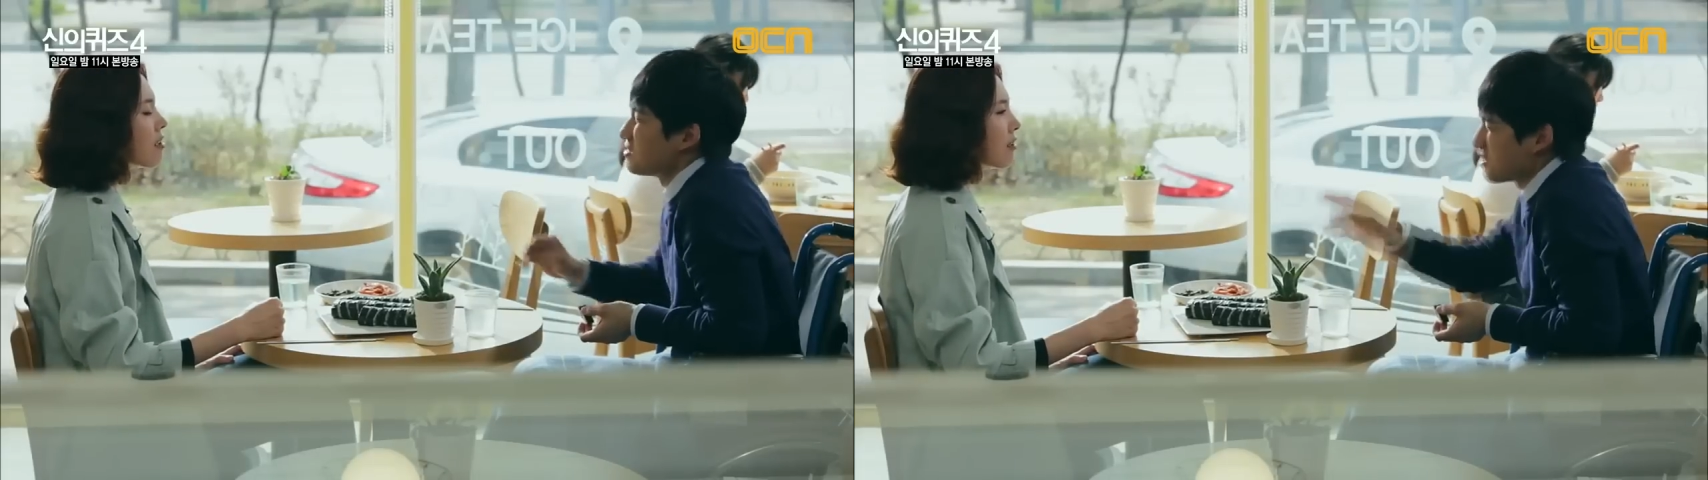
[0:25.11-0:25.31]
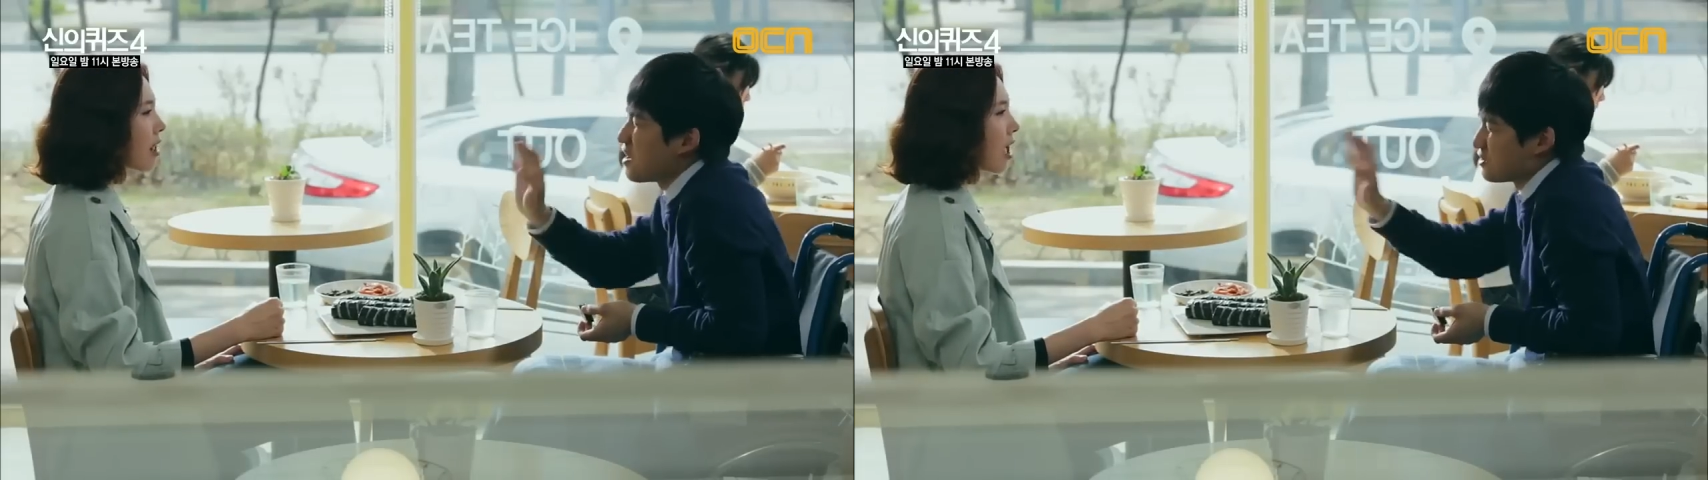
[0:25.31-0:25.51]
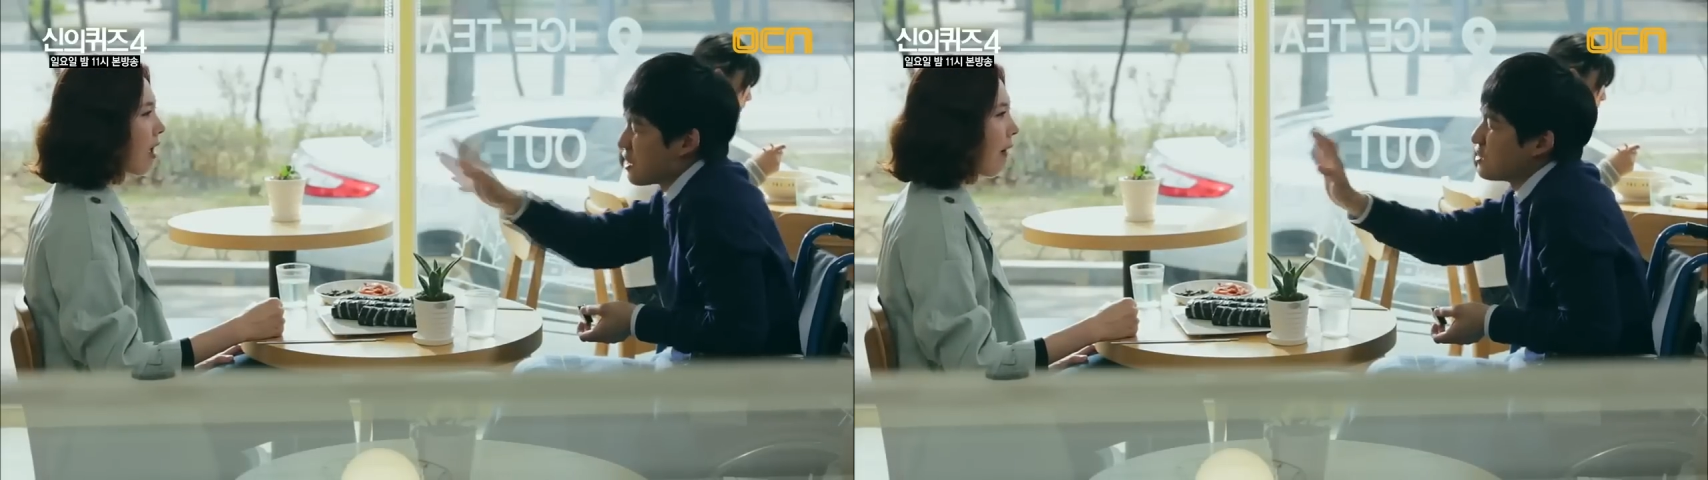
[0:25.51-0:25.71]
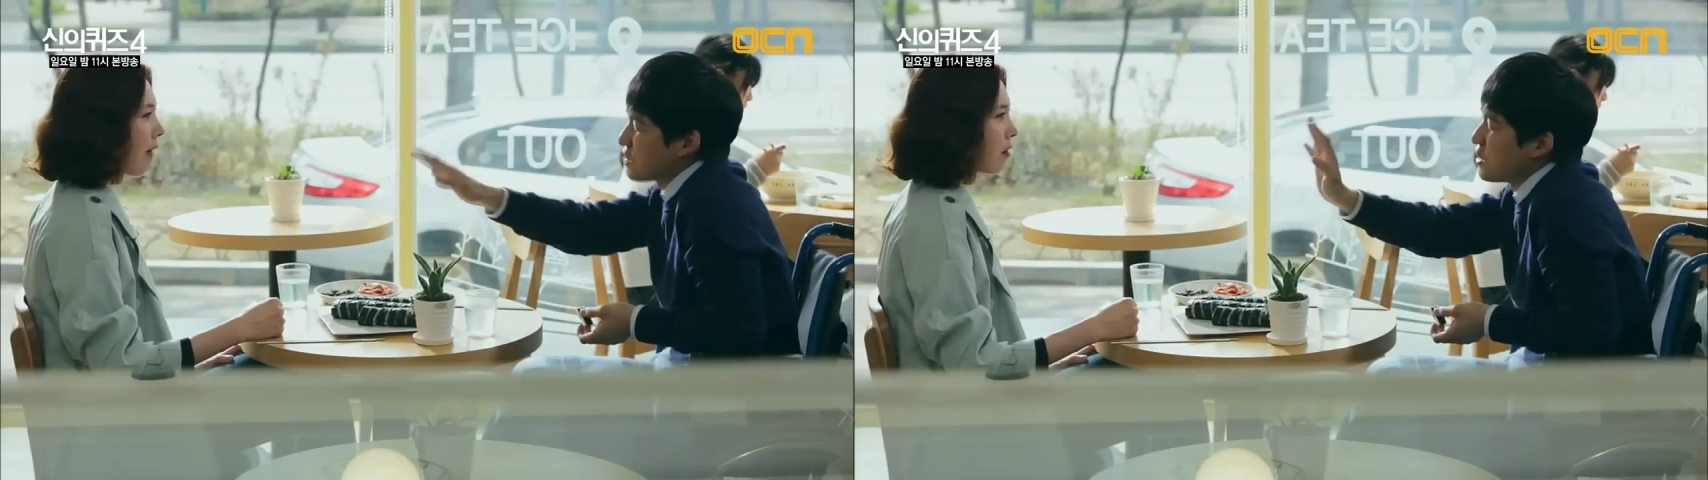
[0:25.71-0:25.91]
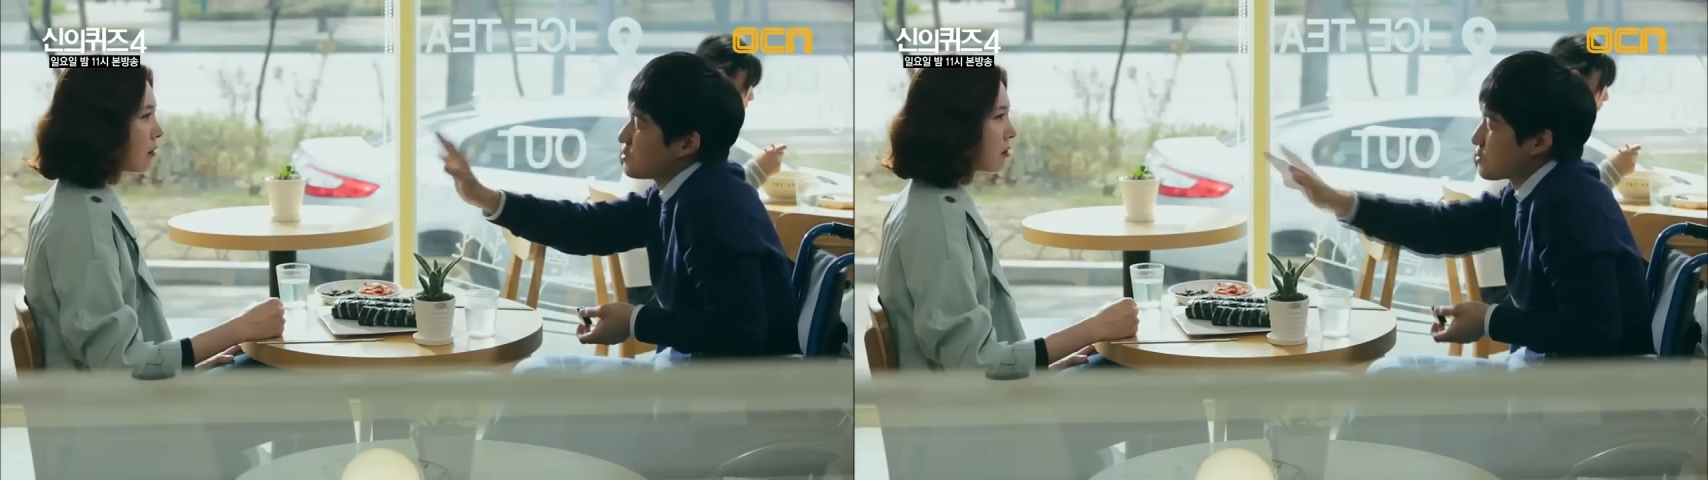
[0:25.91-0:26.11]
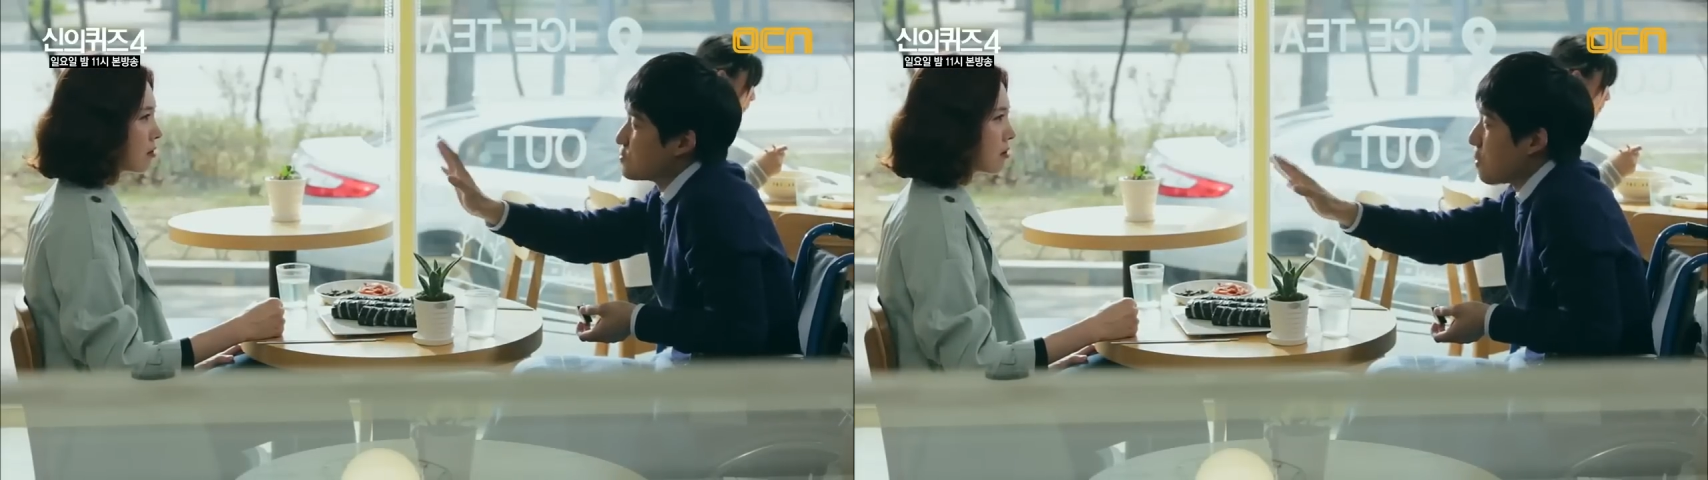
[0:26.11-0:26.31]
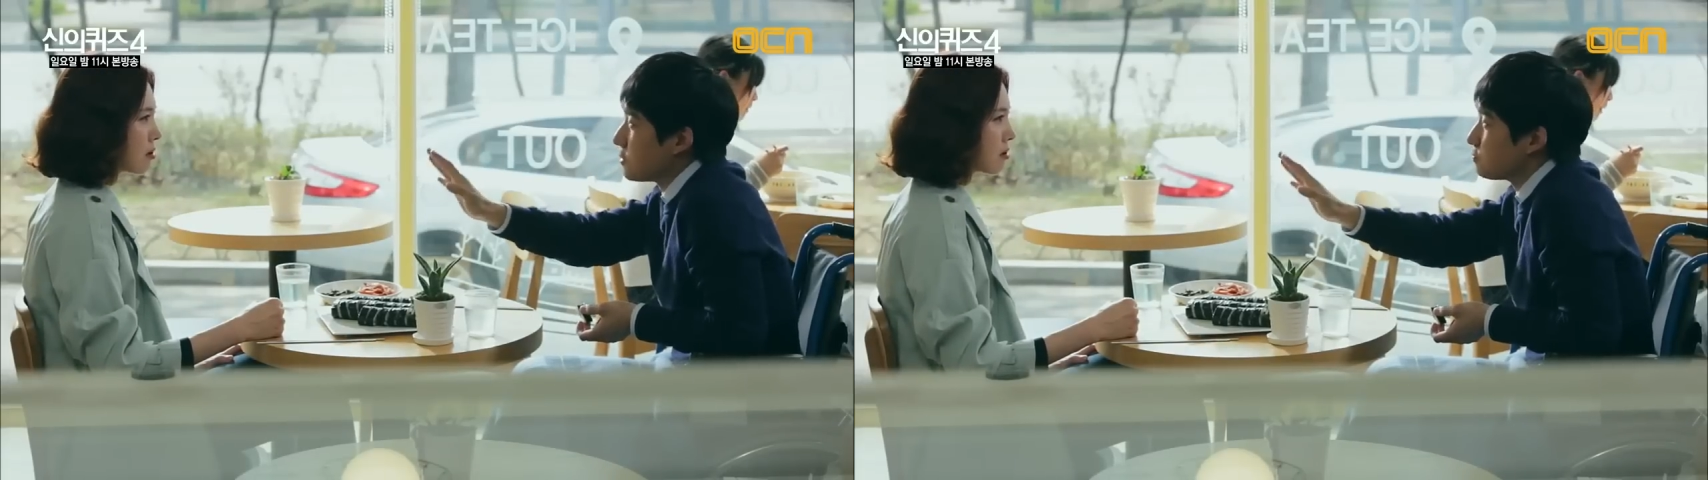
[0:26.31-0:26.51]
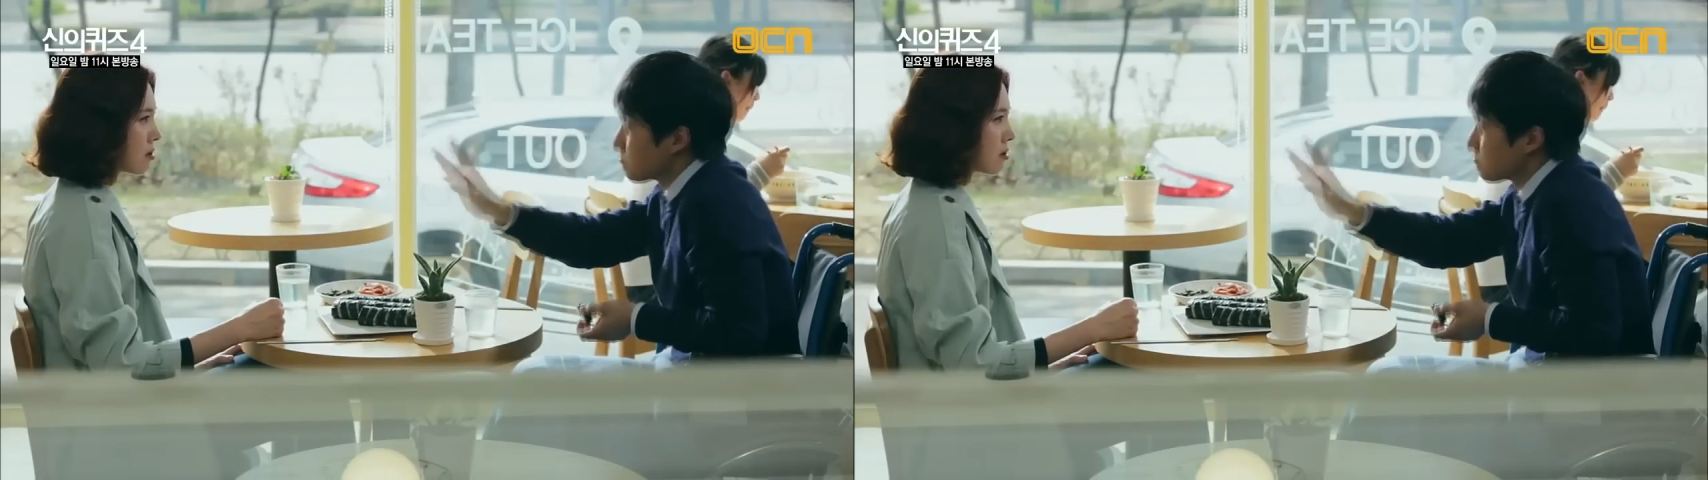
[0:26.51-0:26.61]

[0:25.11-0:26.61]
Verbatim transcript: 진짜. 알았어 알았어 근데